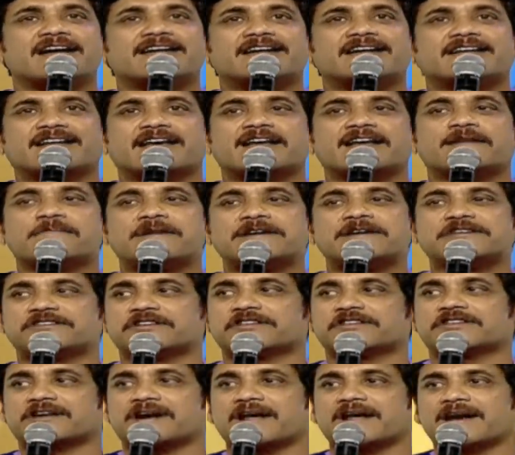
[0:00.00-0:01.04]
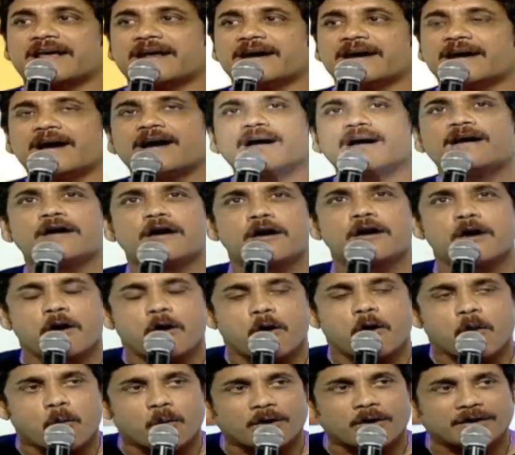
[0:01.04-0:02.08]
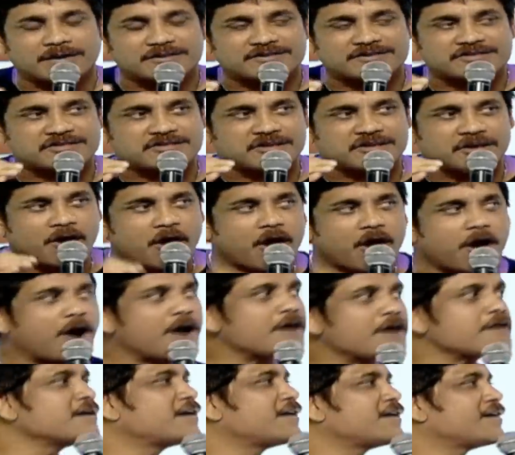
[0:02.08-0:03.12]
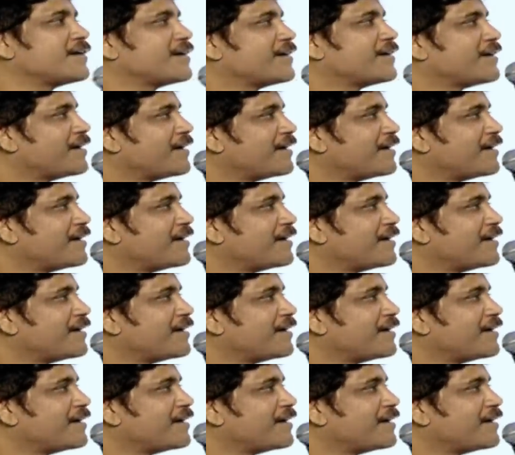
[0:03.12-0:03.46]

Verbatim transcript: ఎంటర్టైన్మెంట్ చిత్రాలైనా ఒక స్ట్రాంగ్